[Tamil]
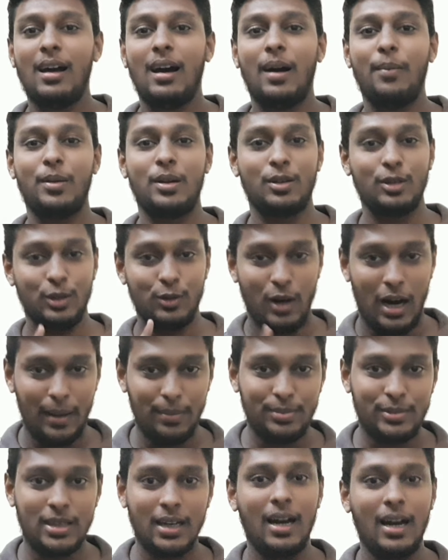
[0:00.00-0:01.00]
அப்புறம் வந்து
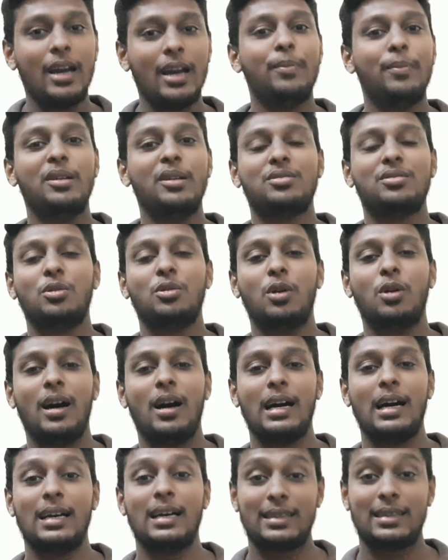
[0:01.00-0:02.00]
வாப்ச்சா எப்படி
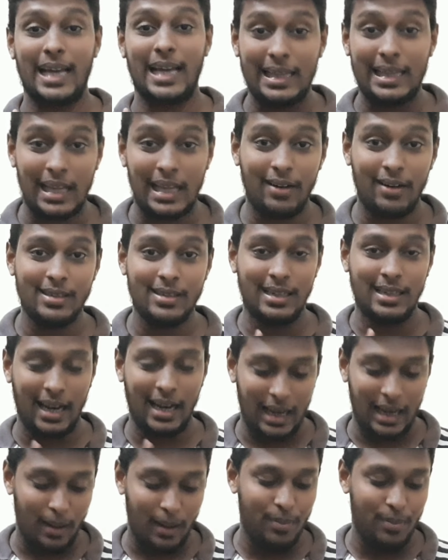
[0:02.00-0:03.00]
சொல்லுவாங்க தாத்தா வந்து
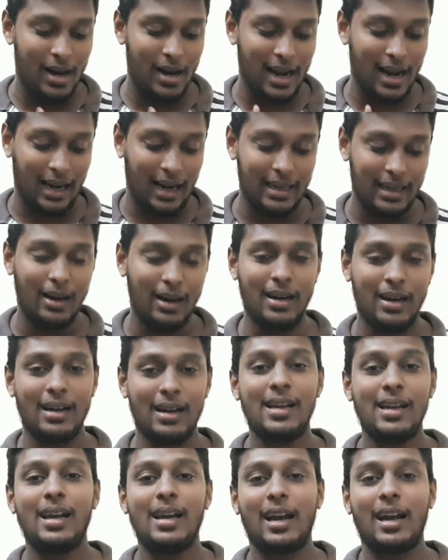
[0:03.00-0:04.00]
நல்லாப்பா கண்ணா
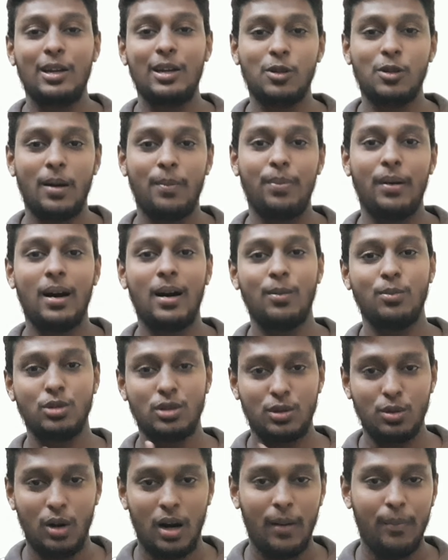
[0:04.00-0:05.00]
கண்ணுவாப்பா
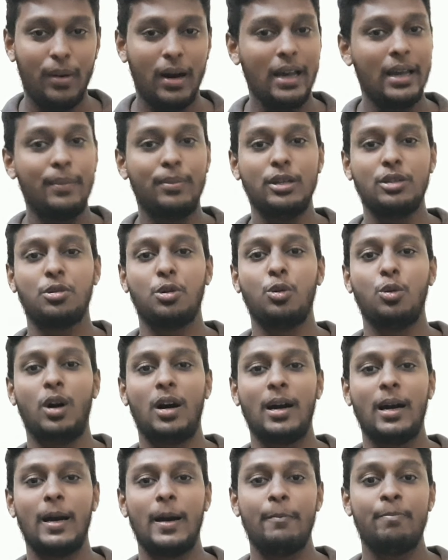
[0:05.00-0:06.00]
முத்துவாப்பா எப்படி
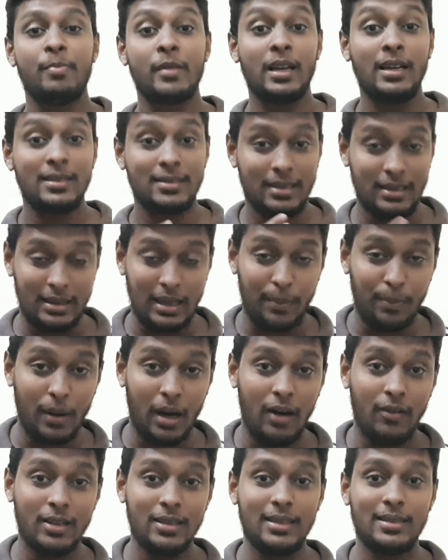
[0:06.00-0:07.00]
சொல்லுவாங்க சித்தப்பா
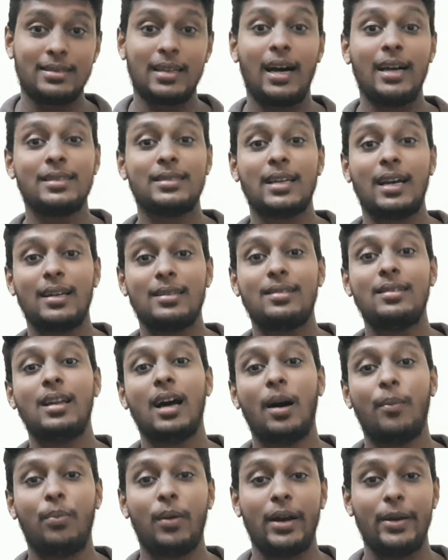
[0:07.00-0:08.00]
வந்து சாச்சா
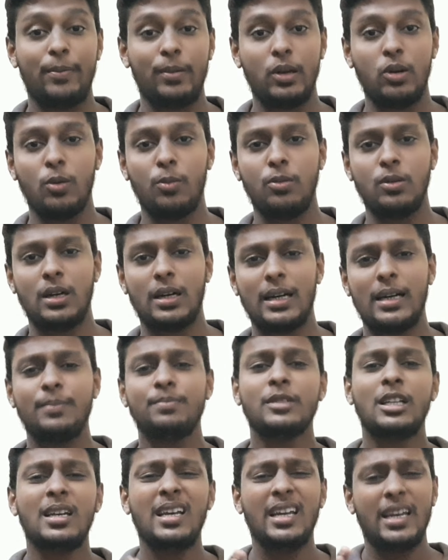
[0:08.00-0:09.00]
சின்னாப்பா இப்படி கூப்பிடுவாங்க
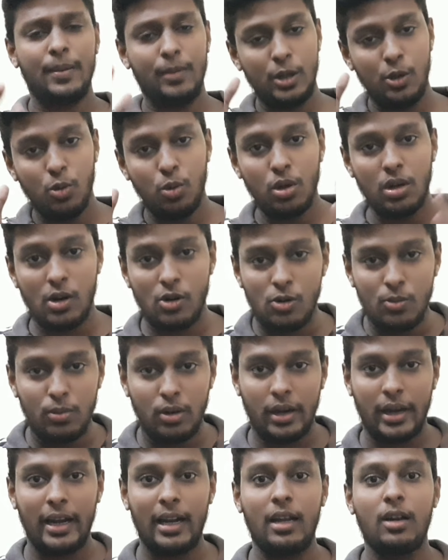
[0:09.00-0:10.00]
இப்படி உறவு
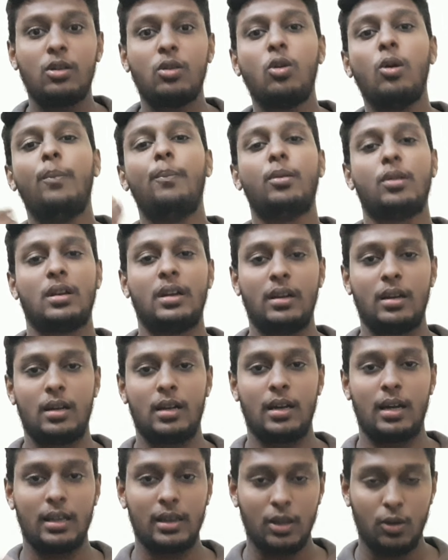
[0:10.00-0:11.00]
முறைகளை கூப்பிடுற
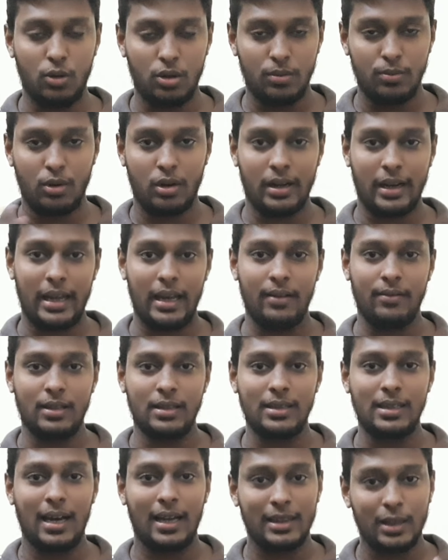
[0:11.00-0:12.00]
அந்த ஒரு முறையை
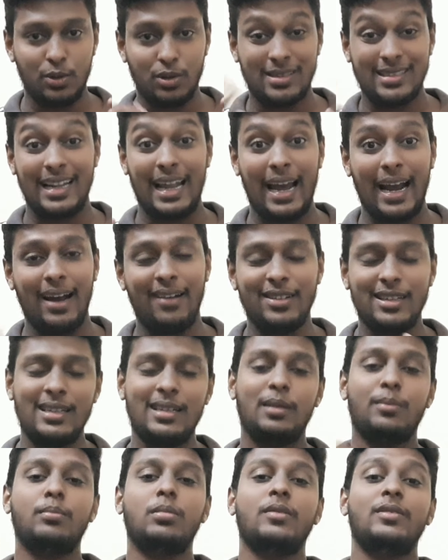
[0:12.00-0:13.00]
வந்து அந்த ஒரு ஸ்லாங்கை
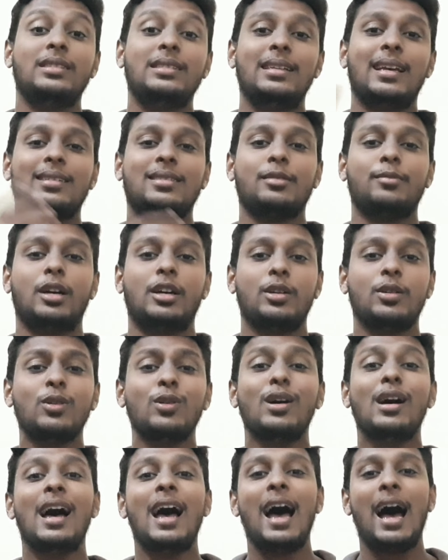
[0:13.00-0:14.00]
வந்து ரொம்ப வித்தியாசமாக
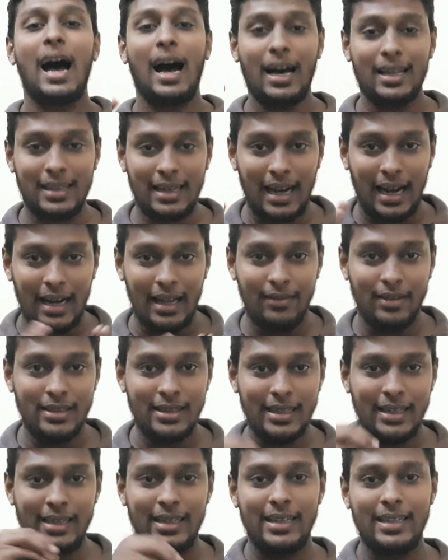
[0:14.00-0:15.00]
இருக்கும் அதனால்
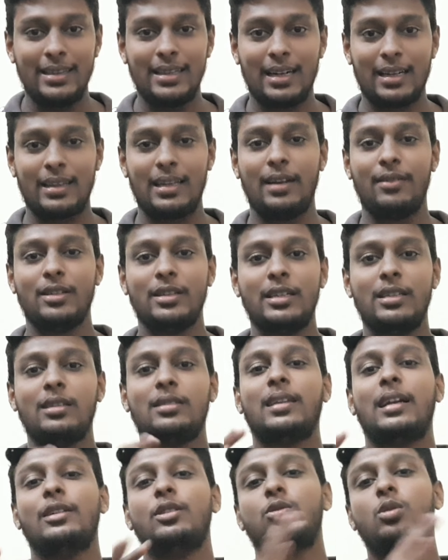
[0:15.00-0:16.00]
வந்து இந்த இடத்துல வந்து இது
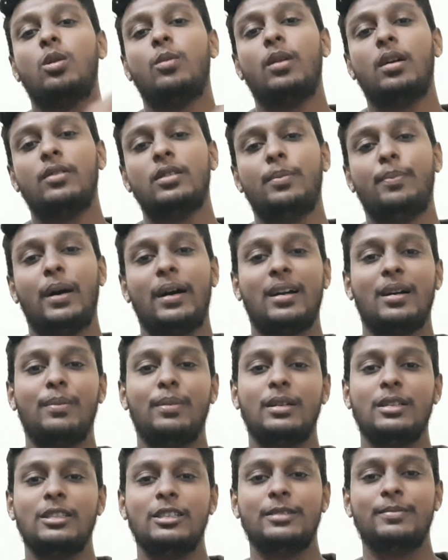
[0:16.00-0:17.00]
தனித்துவமாக வந்து
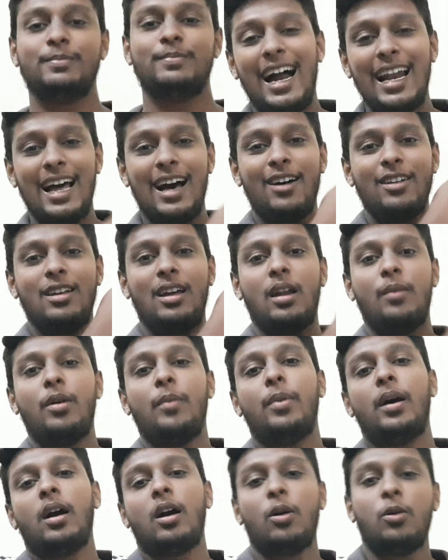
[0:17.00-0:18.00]
பார்க்கப்படுது அதாவது நம்ம
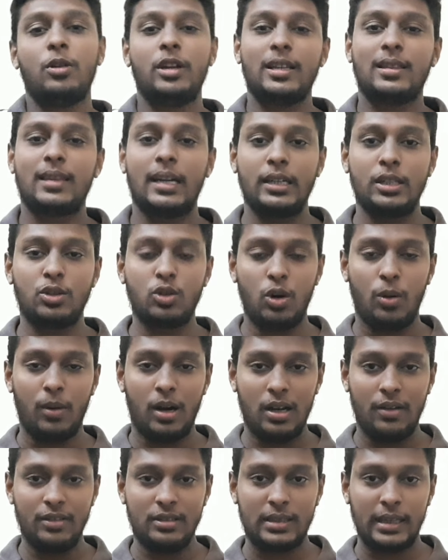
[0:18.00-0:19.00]
பார்க்கக்கூடிய
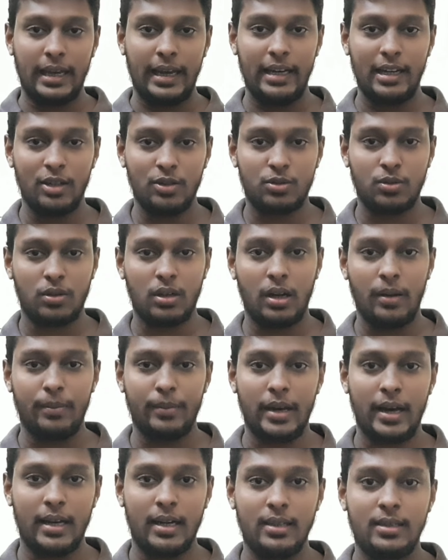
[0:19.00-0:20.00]
தனித்துவமான விஷயம் என்னன்னு சொன்னால்
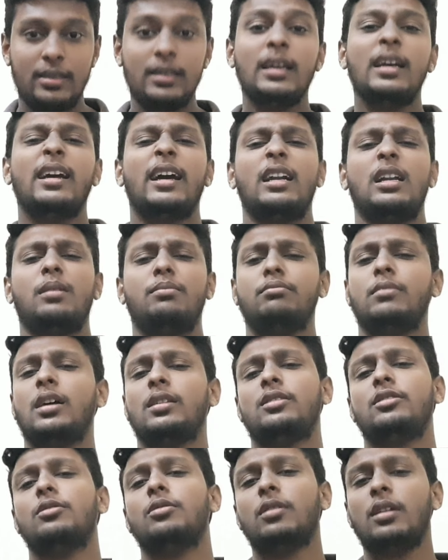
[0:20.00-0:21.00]
மேரேஜ் ஏன்னா
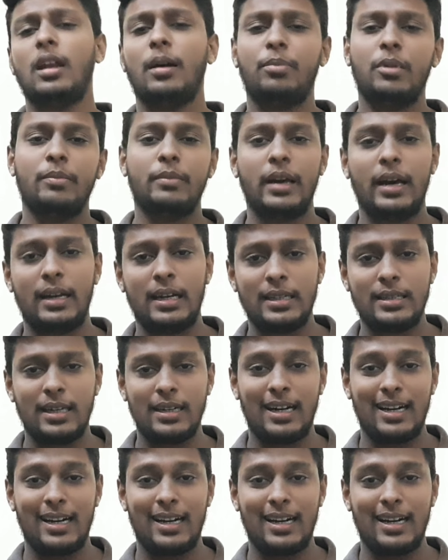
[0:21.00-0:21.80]
மற்ற ஊரில் அப்போ மேரேஜே